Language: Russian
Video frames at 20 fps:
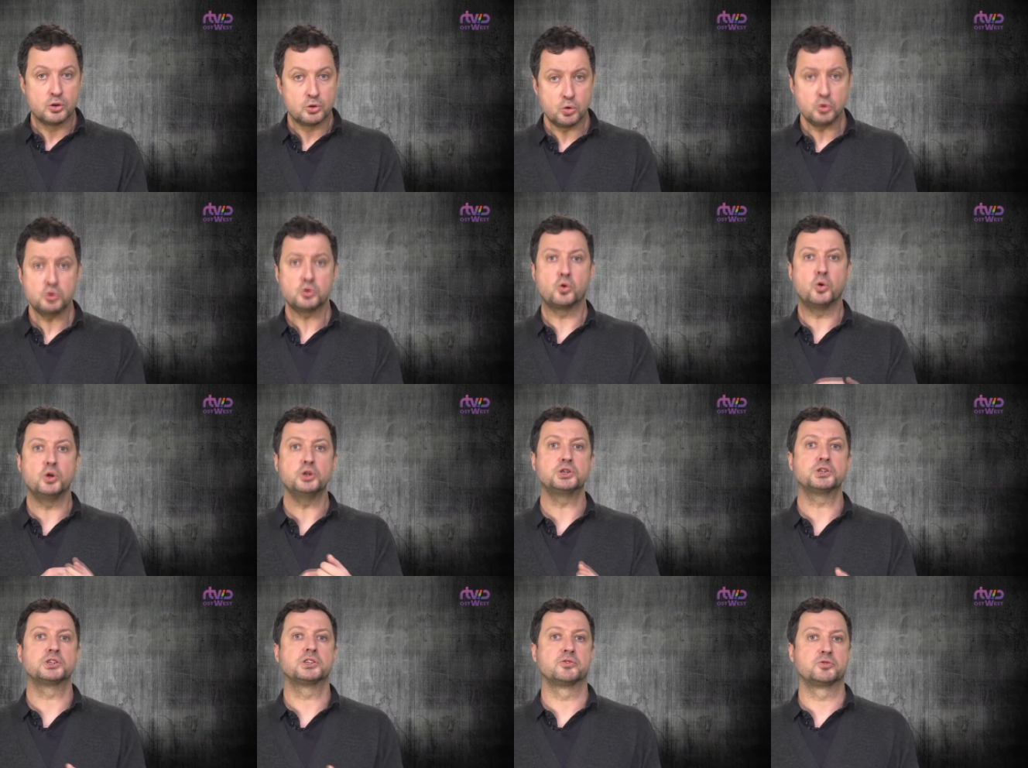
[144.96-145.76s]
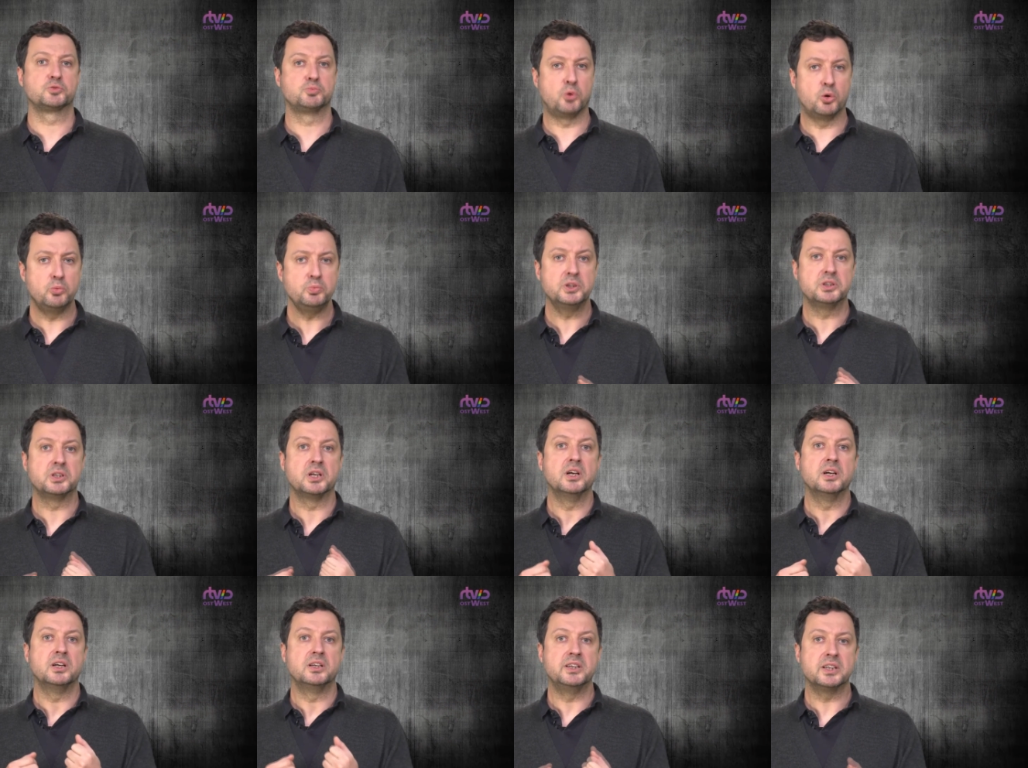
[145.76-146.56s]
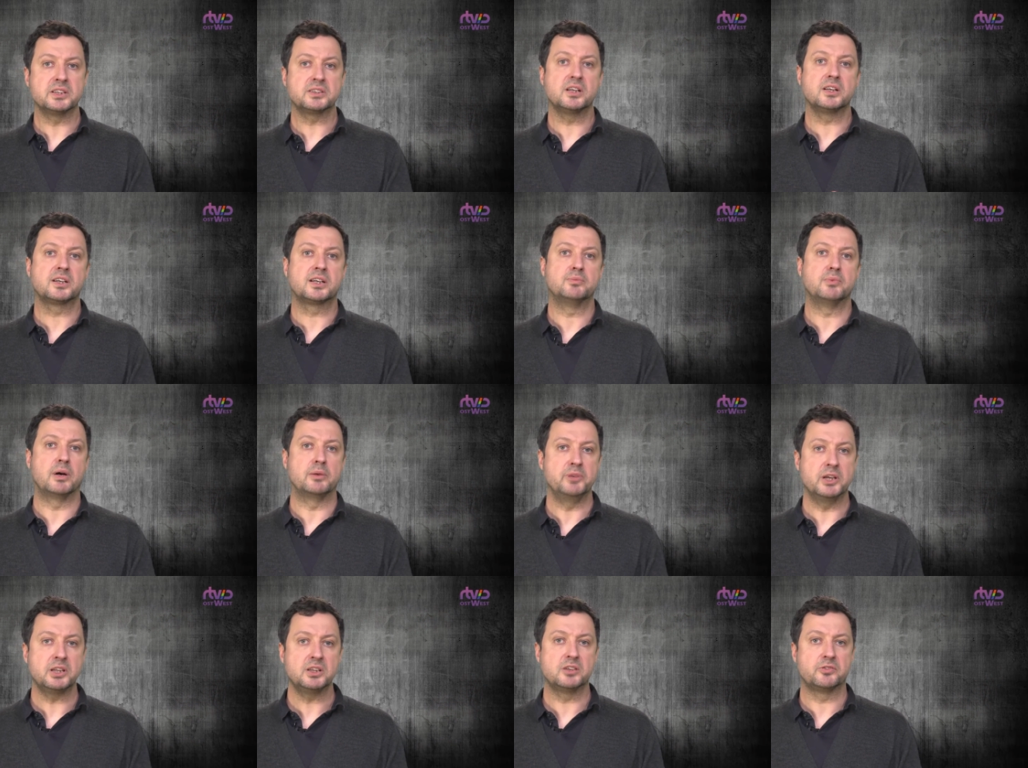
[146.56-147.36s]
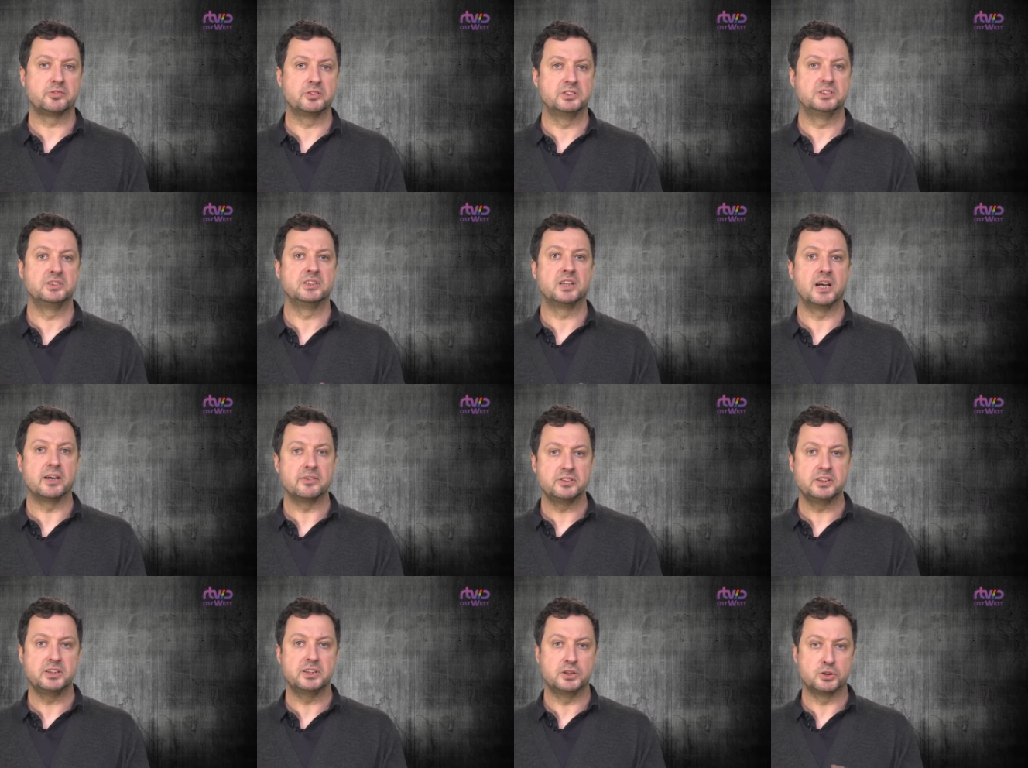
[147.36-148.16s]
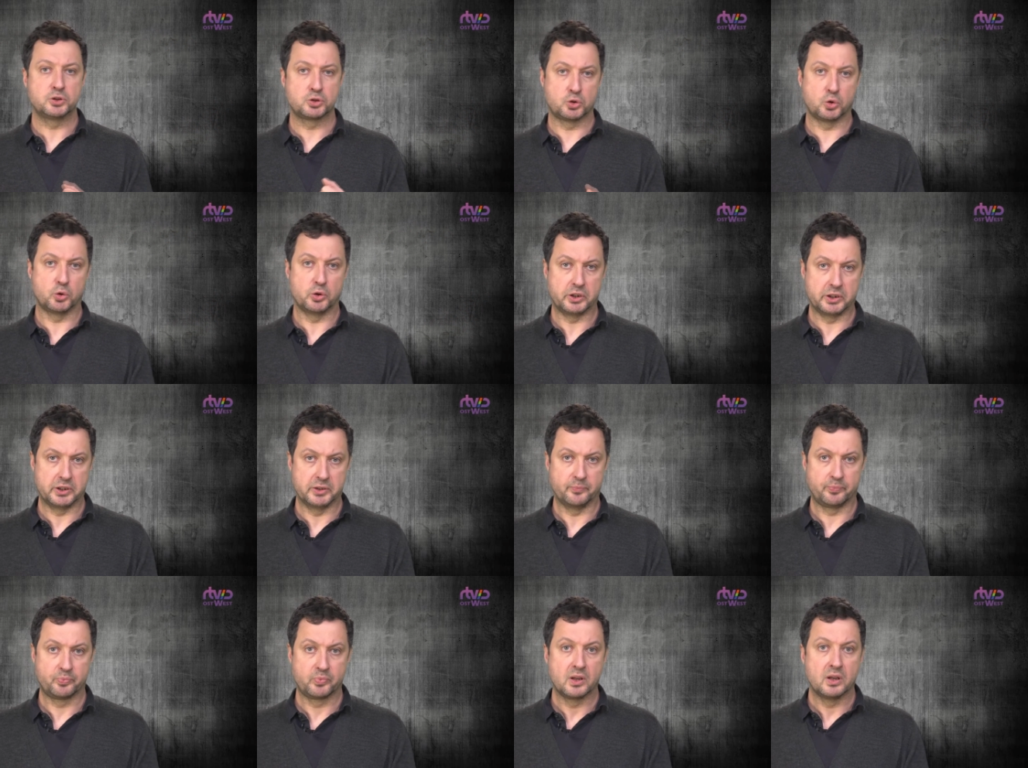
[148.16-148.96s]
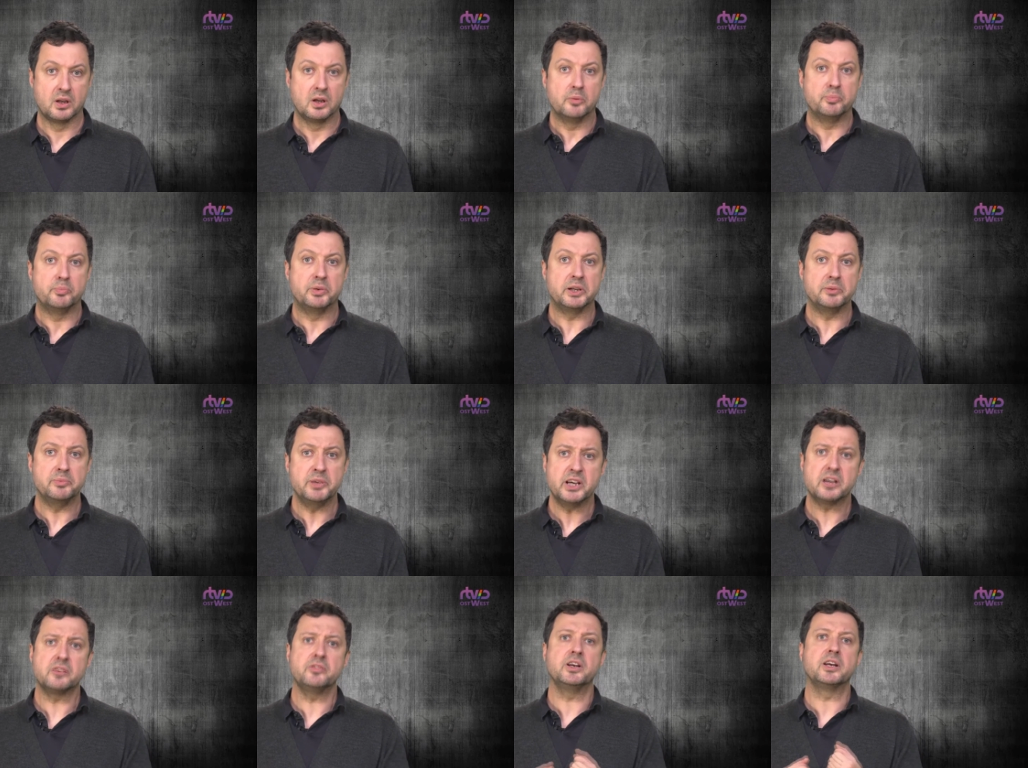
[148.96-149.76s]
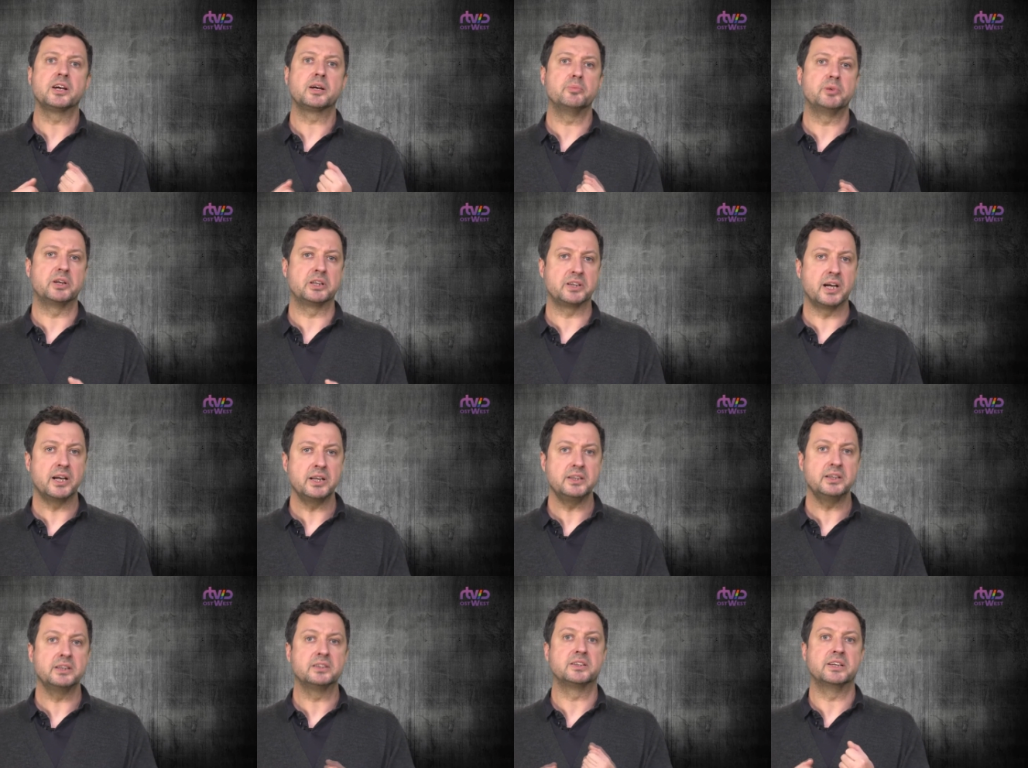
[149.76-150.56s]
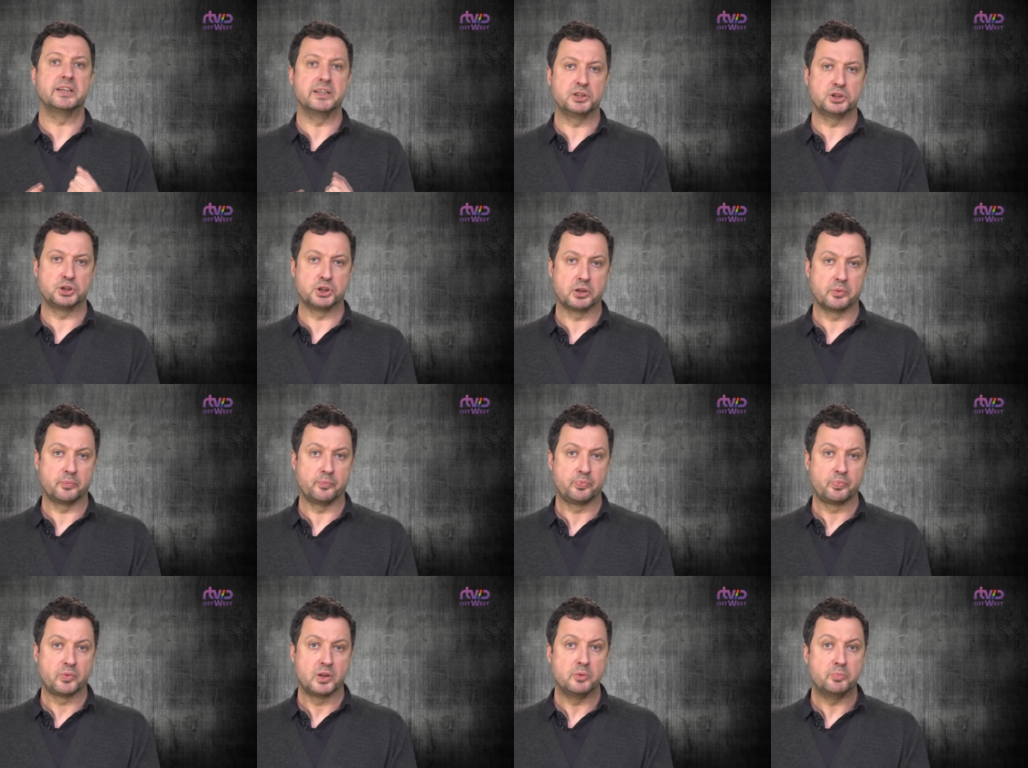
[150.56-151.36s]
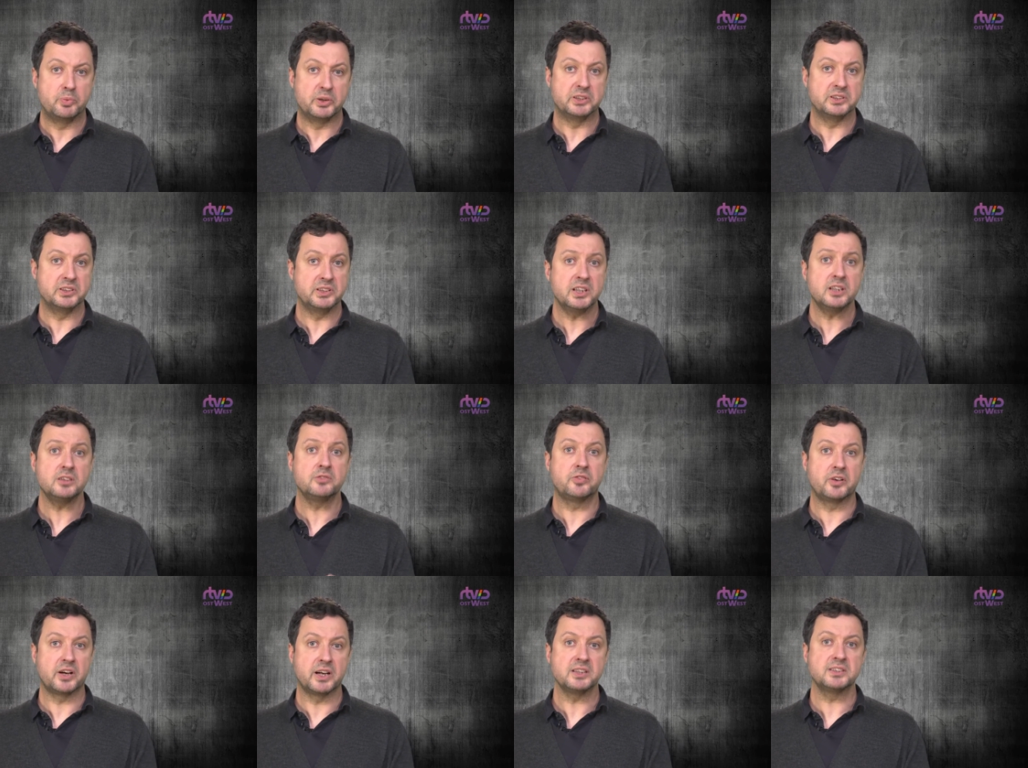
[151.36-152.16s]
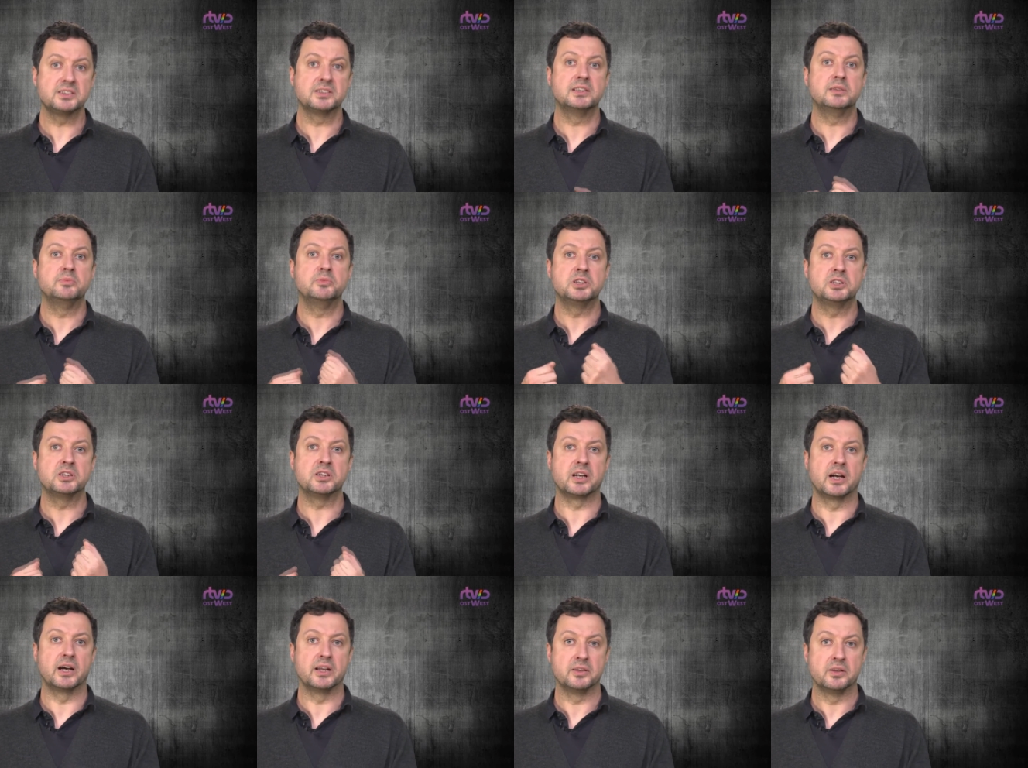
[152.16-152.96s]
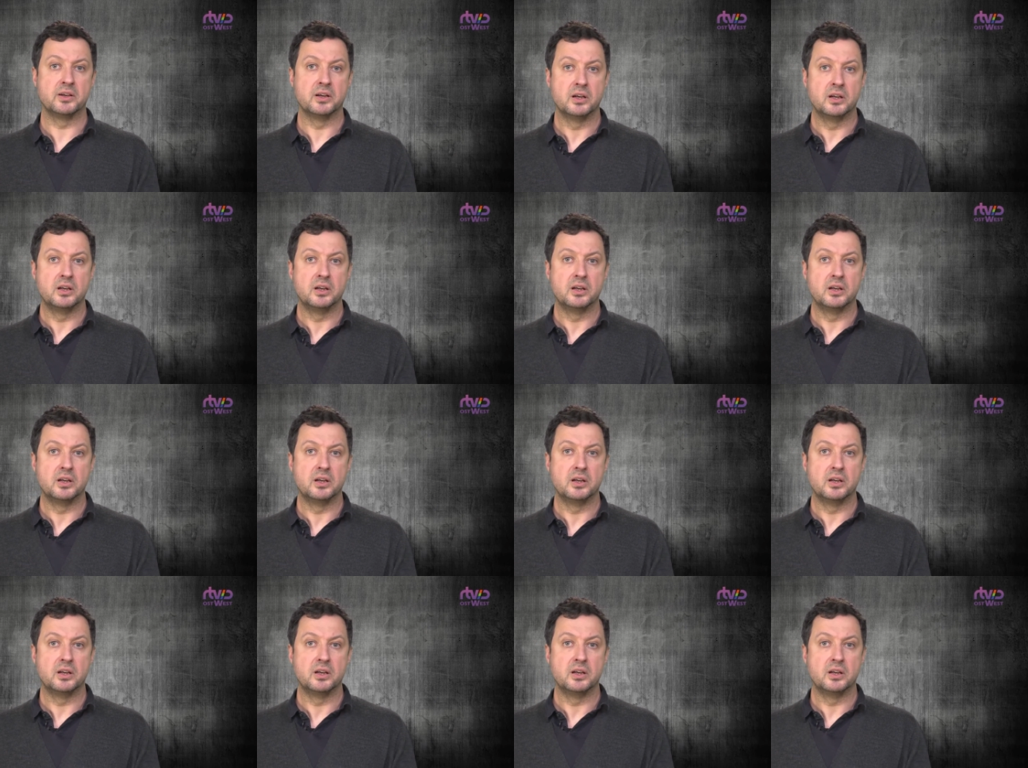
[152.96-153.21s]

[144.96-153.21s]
Тут хочется вспомнить несколько моментов из недавней истории. Премьер Великобритании Тэтчер и президент Франции Митеран